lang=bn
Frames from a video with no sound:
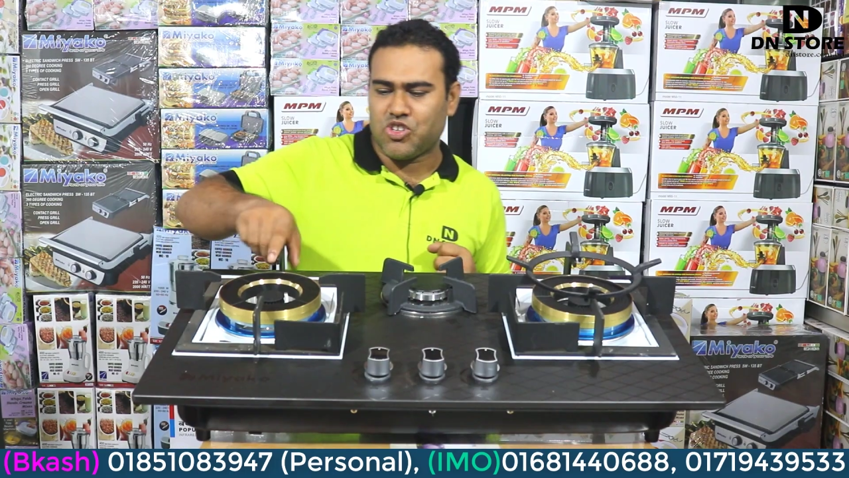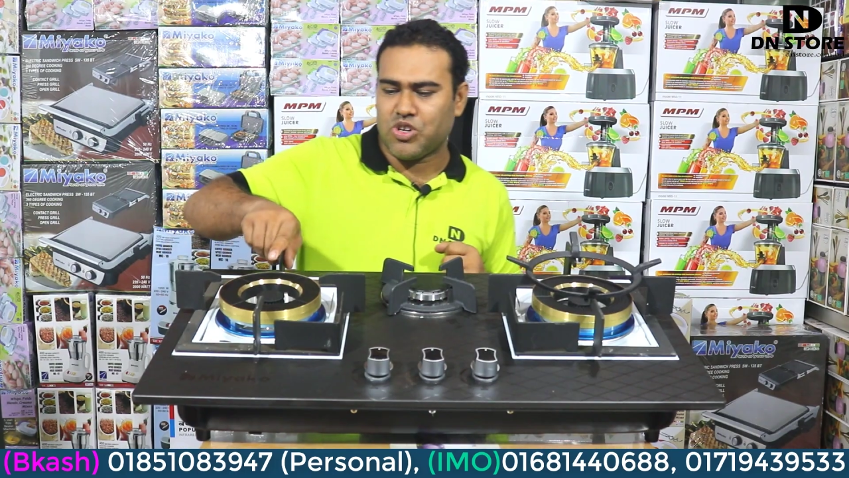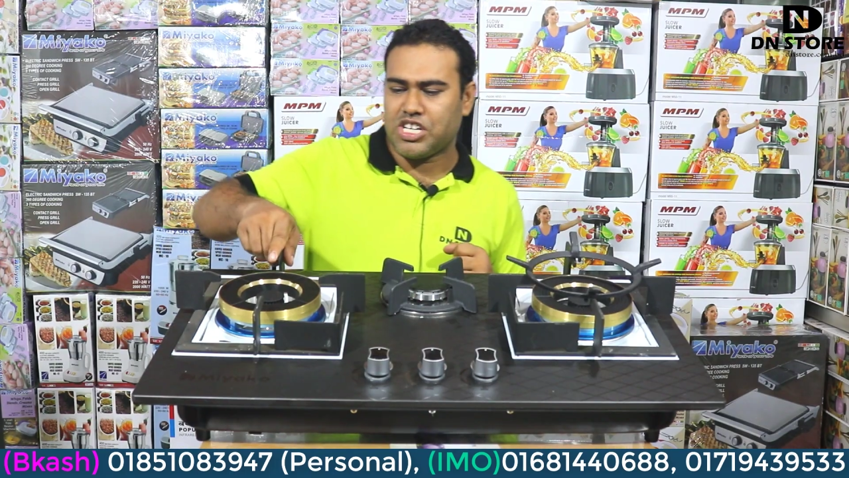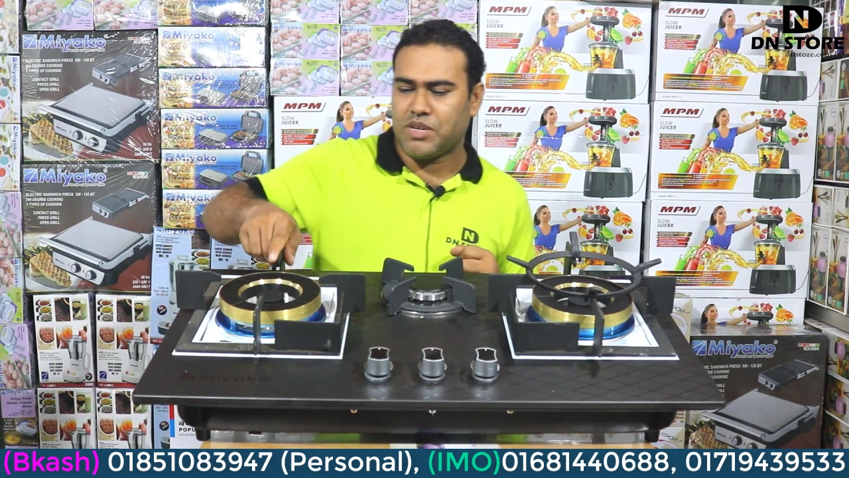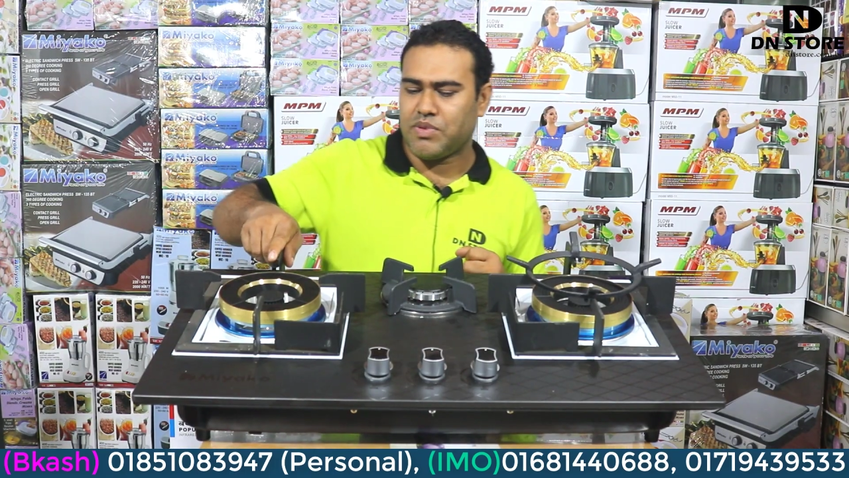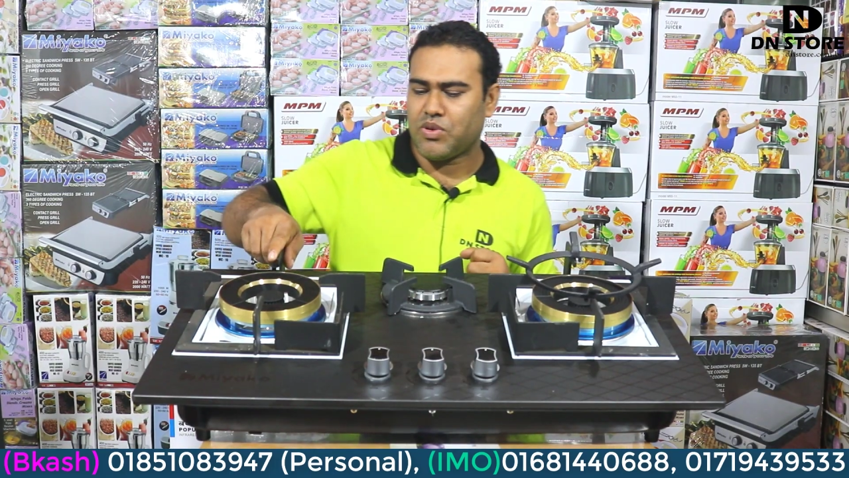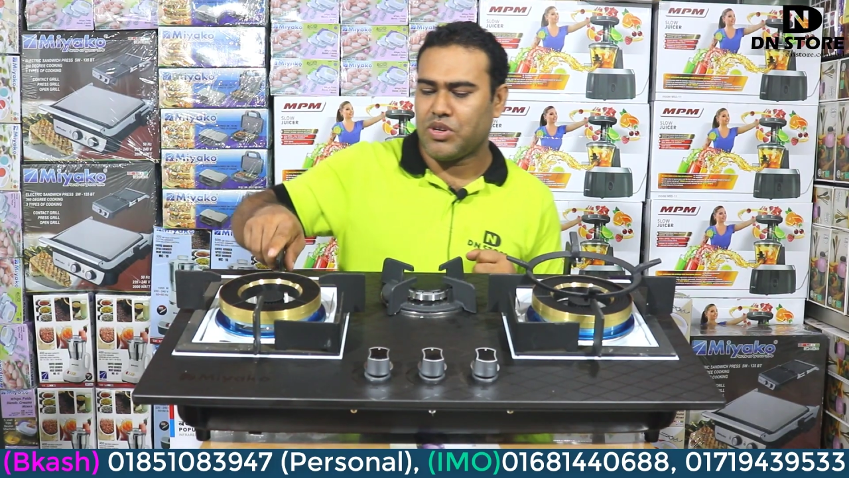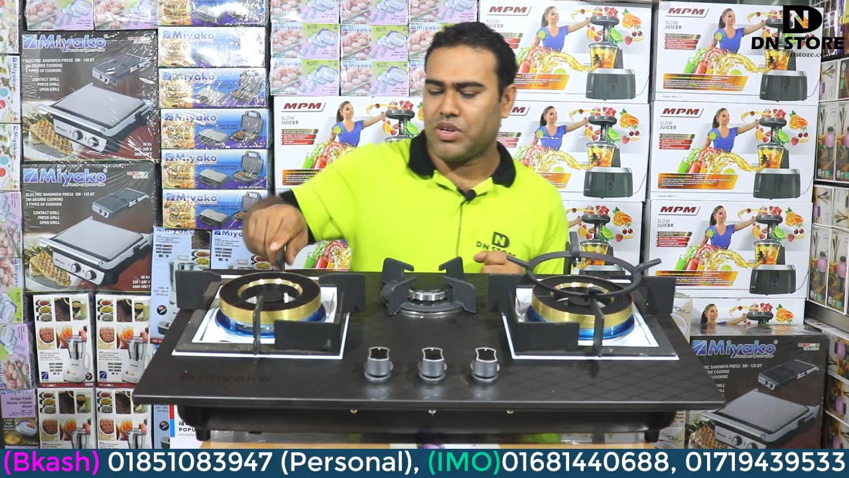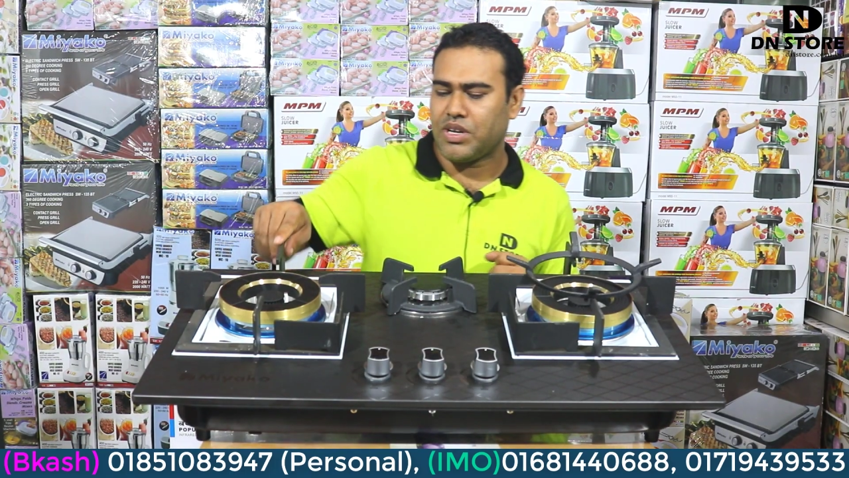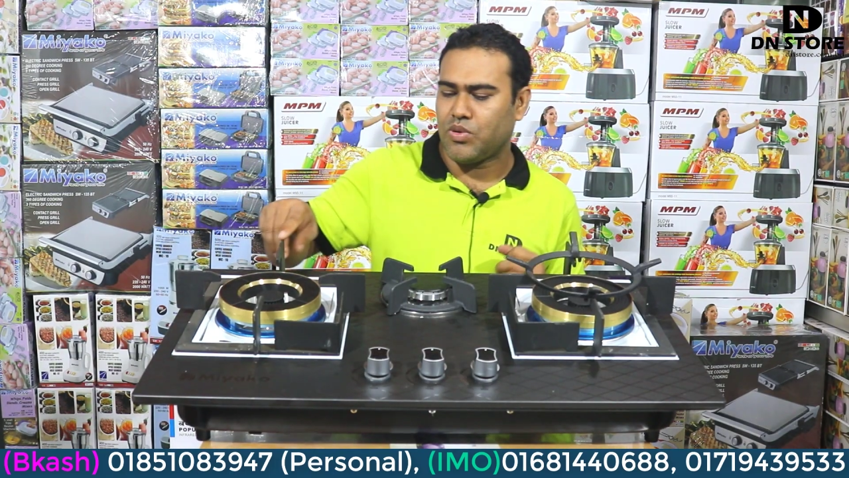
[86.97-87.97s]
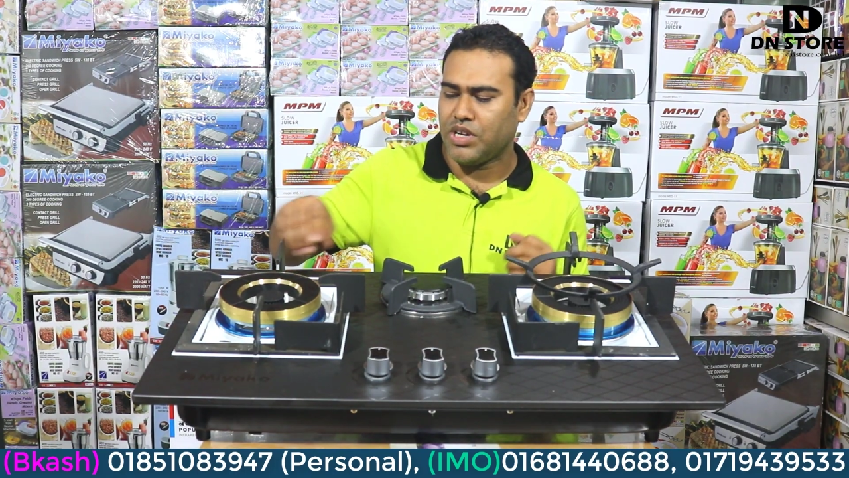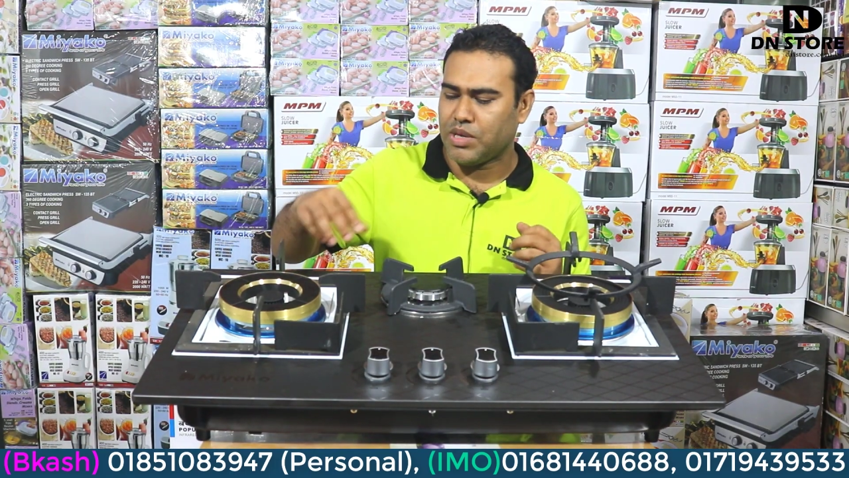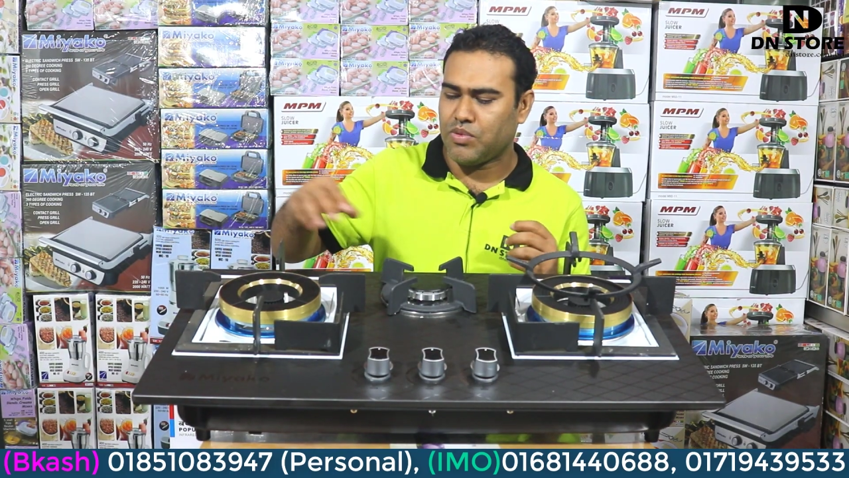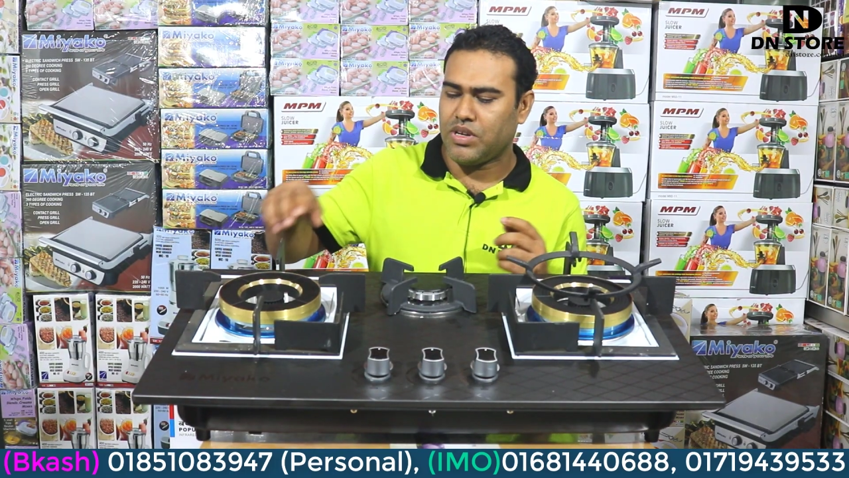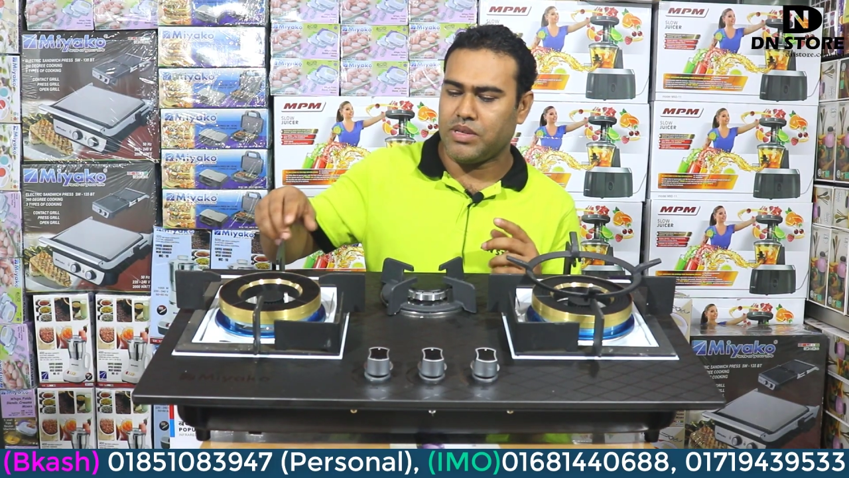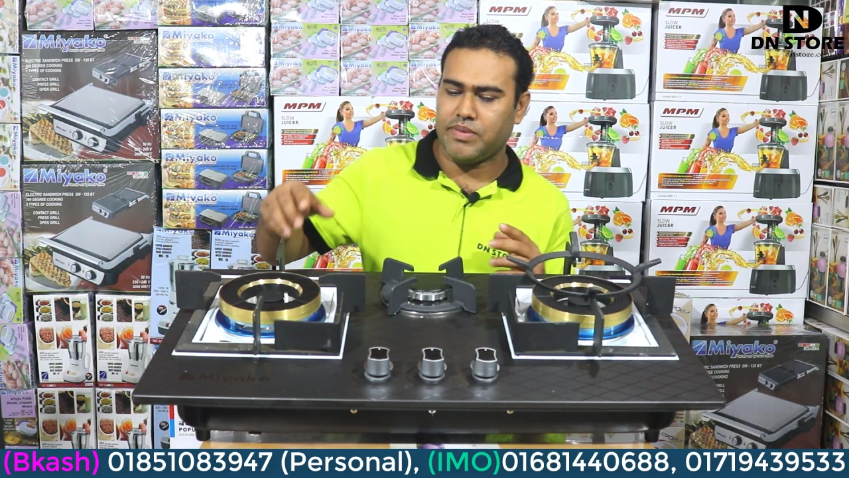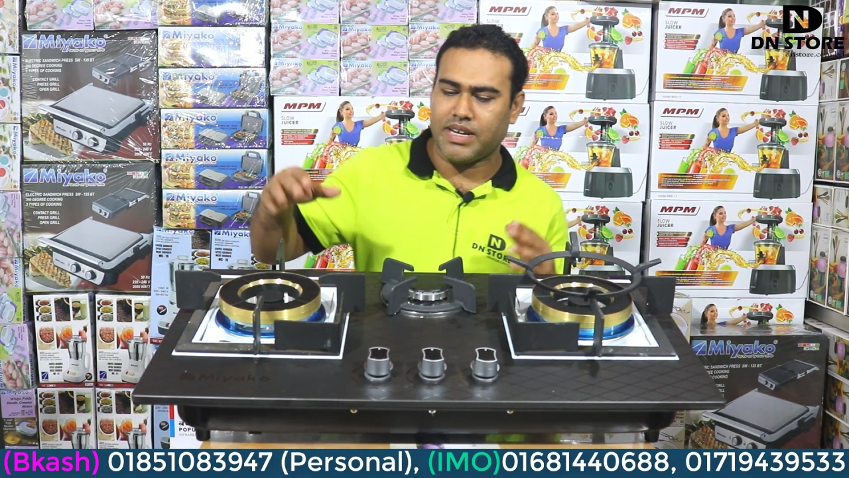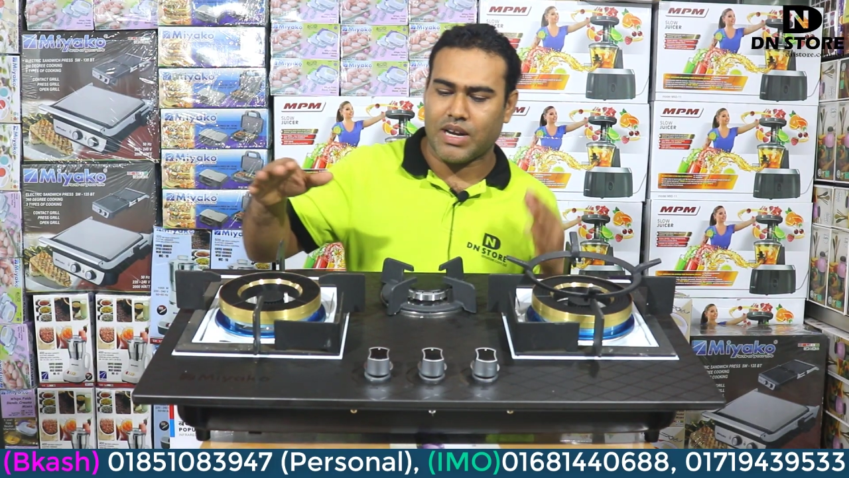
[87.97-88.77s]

স্কোয়ার শেপের অনেকে অনেকে বলে যে